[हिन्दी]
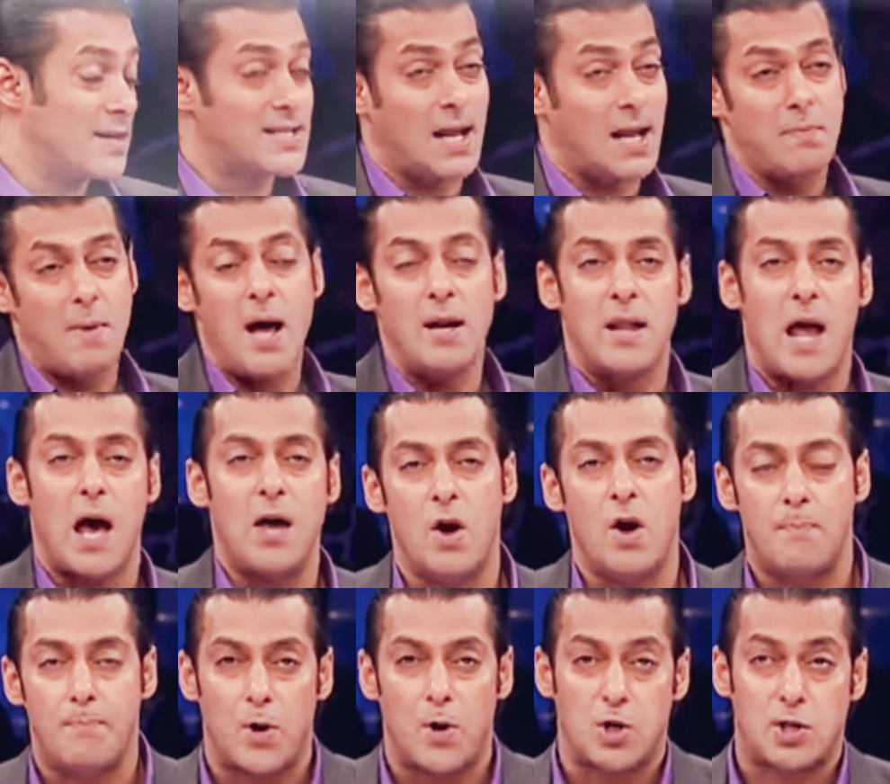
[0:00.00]
सलमान ना
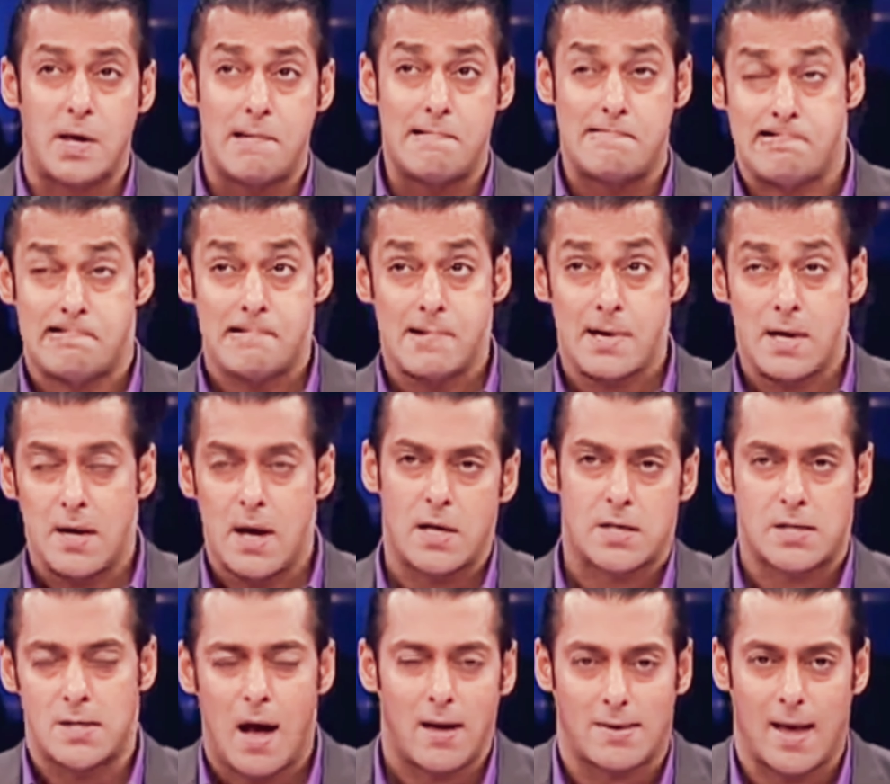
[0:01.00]
योर पोस्टर इज नॉट